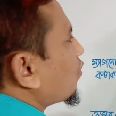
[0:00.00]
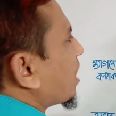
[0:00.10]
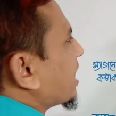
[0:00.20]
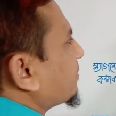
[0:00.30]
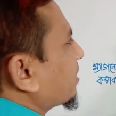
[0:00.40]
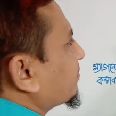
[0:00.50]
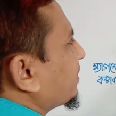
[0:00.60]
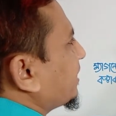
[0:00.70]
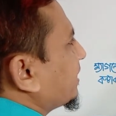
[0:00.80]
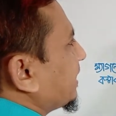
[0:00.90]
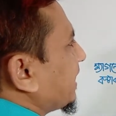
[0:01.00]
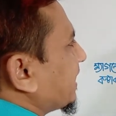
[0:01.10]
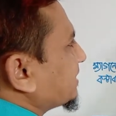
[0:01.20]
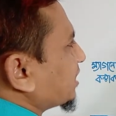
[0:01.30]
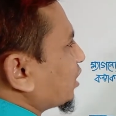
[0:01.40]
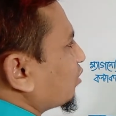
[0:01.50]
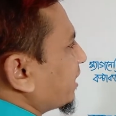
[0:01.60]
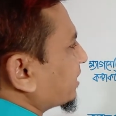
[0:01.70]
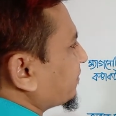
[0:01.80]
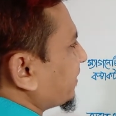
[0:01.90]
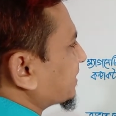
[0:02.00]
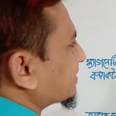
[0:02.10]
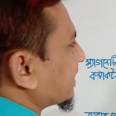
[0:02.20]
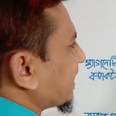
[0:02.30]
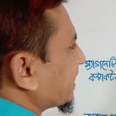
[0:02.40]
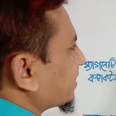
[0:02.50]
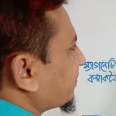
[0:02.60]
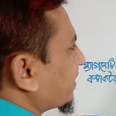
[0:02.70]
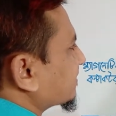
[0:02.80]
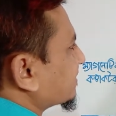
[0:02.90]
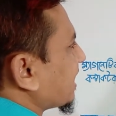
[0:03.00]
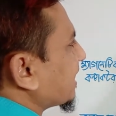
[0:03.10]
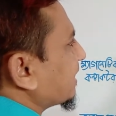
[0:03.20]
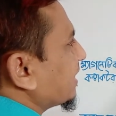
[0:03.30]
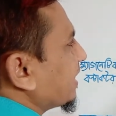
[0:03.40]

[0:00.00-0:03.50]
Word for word: ওয়াই এবং বি এর যে কোনো একটি ফেস থেকে একটি ফেস তার